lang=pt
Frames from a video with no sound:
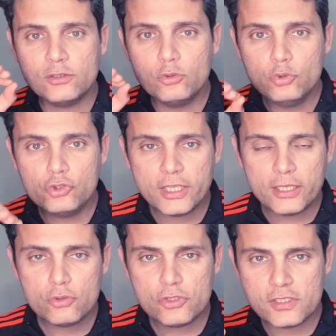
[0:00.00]

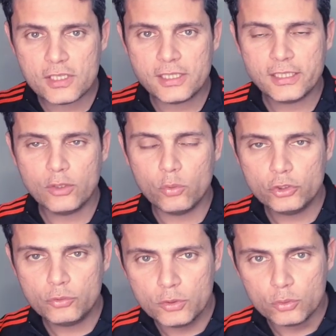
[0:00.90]

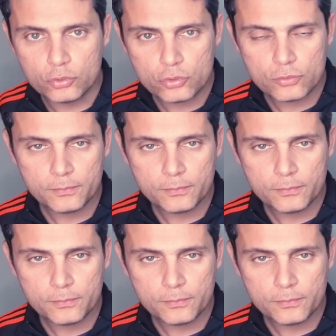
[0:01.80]
278 minutos.